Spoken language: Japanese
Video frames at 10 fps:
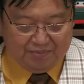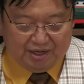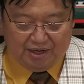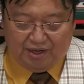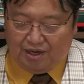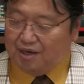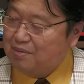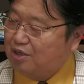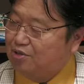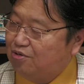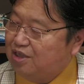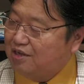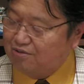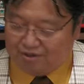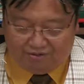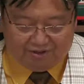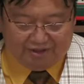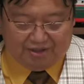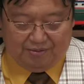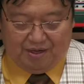でまあ「ショーシャンク」っていうのはで
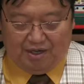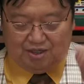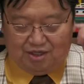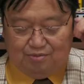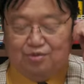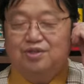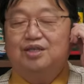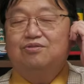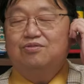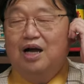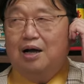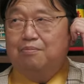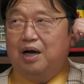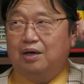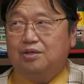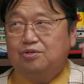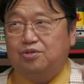すねスティーブン・キングがまあ